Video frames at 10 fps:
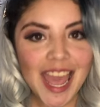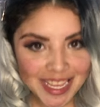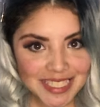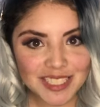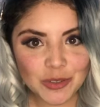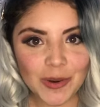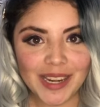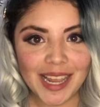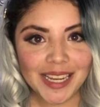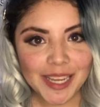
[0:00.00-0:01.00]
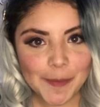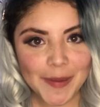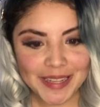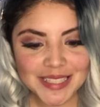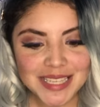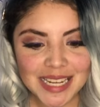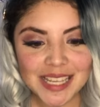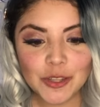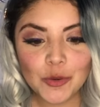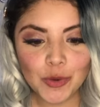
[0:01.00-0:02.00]
Esa escuela que parece
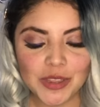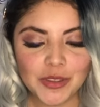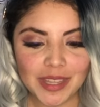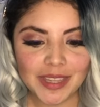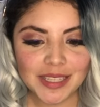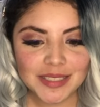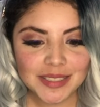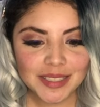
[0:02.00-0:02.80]
salida de un cuento de hadas.